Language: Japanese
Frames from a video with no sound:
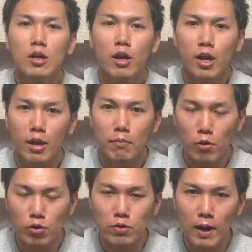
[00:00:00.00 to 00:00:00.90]
えー、
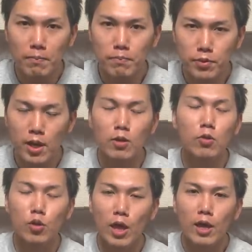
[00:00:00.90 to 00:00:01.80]
僕はピアノ
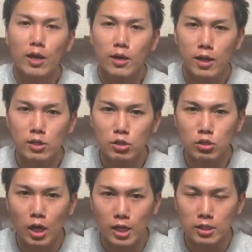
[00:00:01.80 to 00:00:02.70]
のね、練習
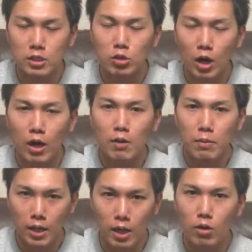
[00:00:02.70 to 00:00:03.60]
配信とか、
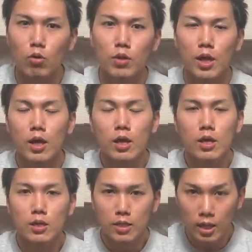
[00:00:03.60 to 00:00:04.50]
まあ、結構ね、
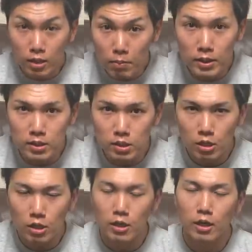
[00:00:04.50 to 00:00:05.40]
やってま
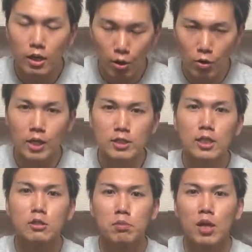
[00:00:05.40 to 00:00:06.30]
す。結構
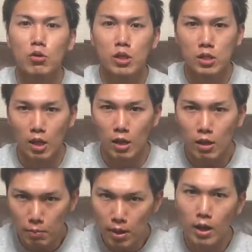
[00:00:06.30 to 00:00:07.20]
ガツガツピアノ弾い
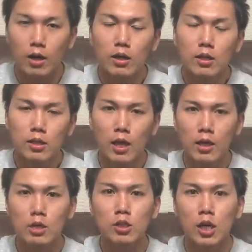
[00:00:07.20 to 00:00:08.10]
て、まあ、体
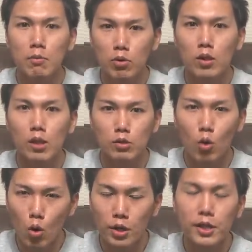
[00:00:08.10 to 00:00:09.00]
格からも出る
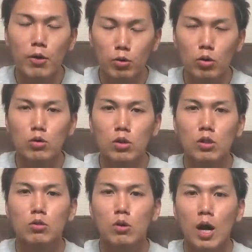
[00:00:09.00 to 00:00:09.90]
大きな音って
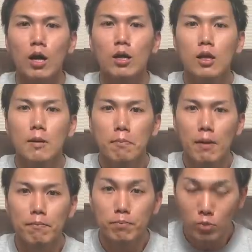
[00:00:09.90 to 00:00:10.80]
いうのが、
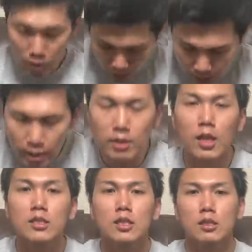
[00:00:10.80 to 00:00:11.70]
まあ、かなり
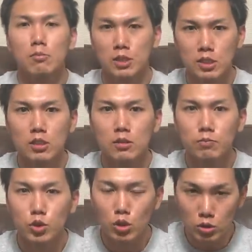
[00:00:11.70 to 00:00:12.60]
出してやってます。
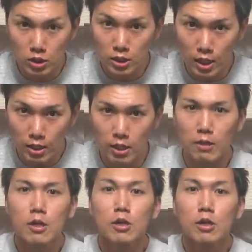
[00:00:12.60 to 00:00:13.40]
そしてさらに、